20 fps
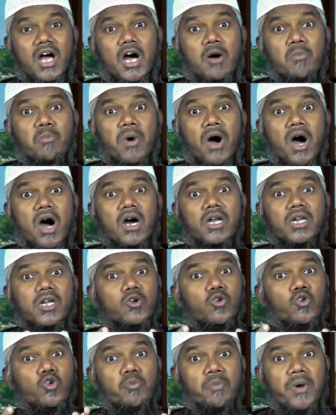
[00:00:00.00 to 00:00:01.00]
అపార
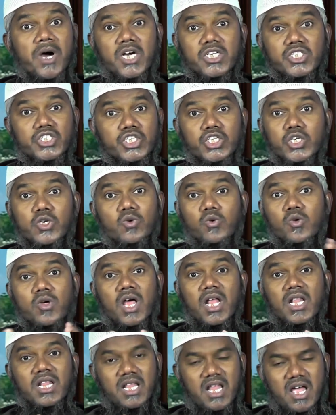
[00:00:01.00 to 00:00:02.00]
కృపాశీలుడు
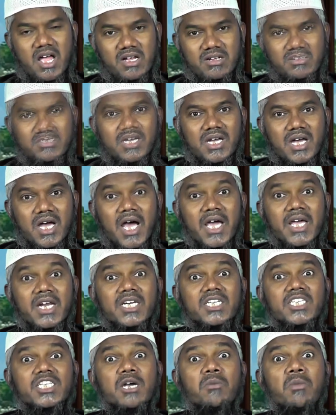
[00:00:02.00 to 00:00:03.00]
అల్లాహ్ ఆయన
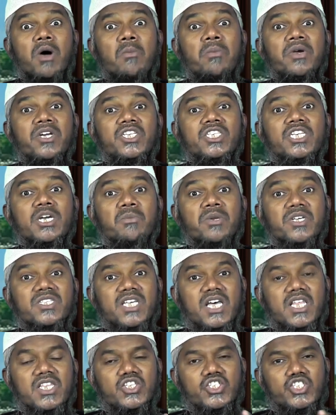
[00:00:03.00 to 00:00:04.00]
క్షమాభిక్ష
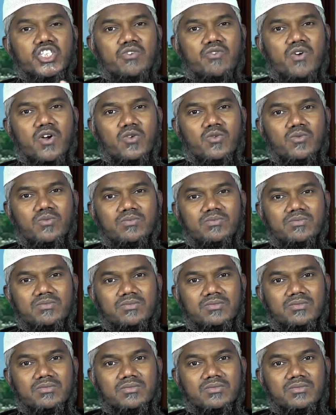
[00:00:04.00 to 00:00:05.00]
ప్రసాదించేవాడు
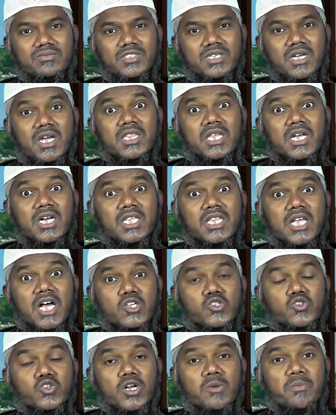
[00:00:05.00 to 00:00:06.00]
తన
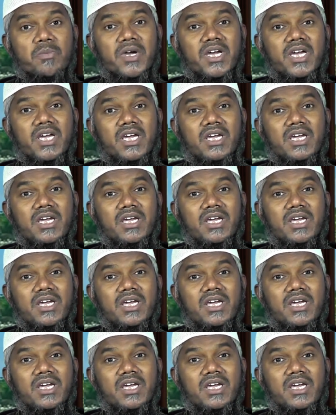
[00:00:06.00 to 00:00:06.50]
దాసులపై